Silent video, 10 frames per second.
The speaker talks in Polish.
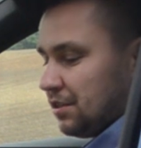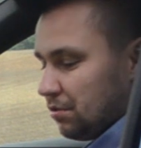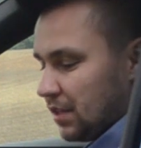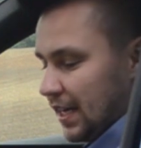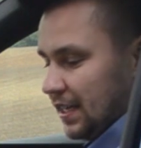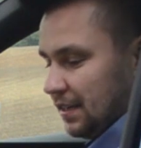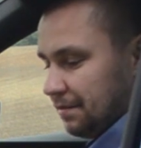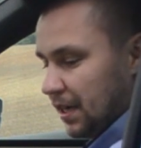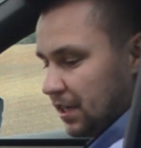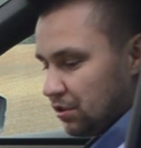mamy tutaj
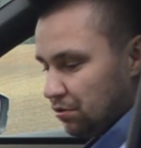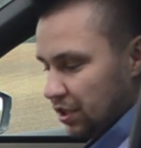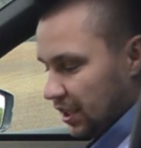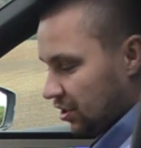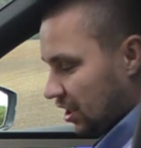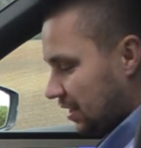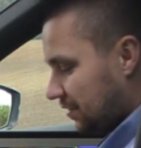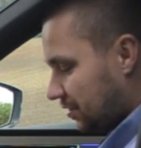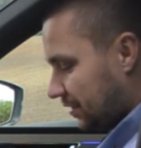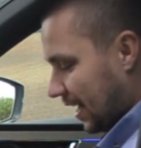bardzo duże kieszenie
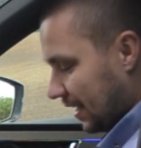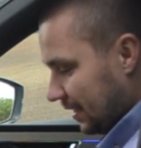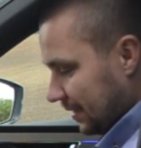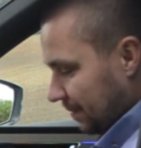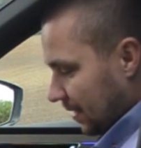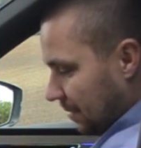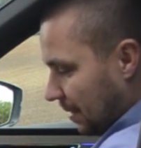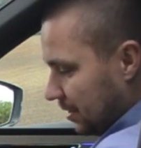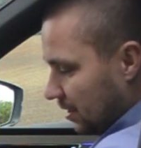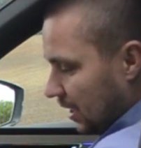w drzwiach.
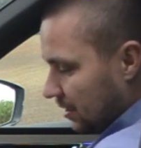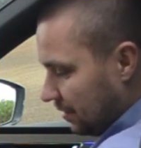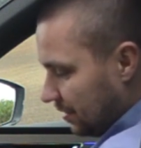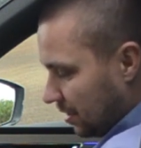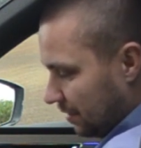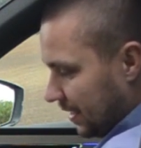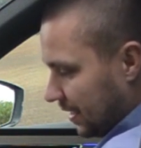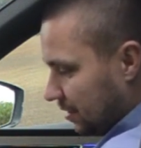Mamy dodatkowy schowek,